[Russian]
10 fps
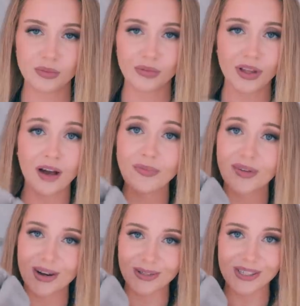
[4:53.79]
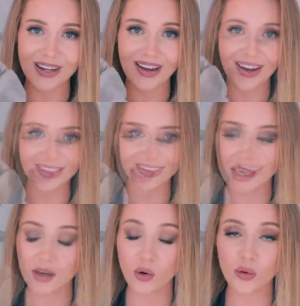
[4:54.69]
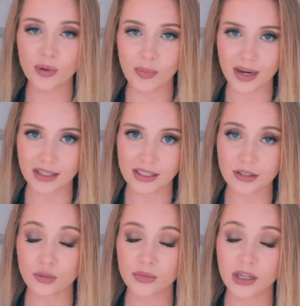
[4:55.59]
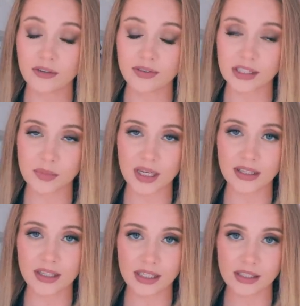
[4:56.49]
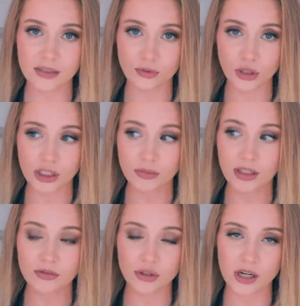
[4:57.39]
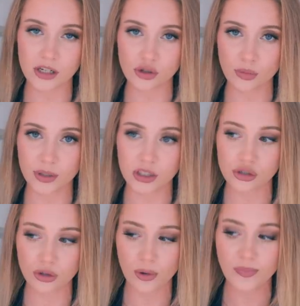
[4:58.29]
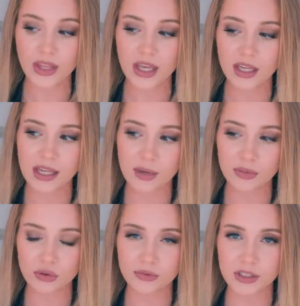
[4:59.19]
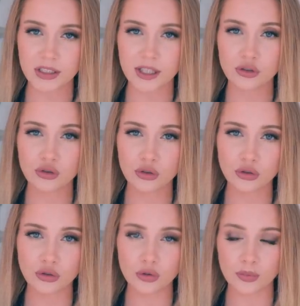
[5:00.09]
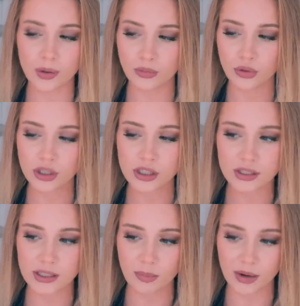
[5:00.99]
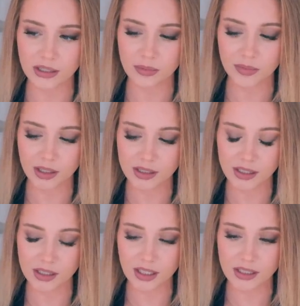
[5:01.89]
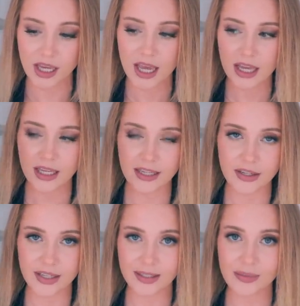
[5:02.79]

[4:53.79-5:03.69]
была хорошая акция. И обе пары, кстати, у меня в размере 38, мне все хорошо подошло. Я беру всегда чуть-чуть побольше, с запасом, так сказать, и эта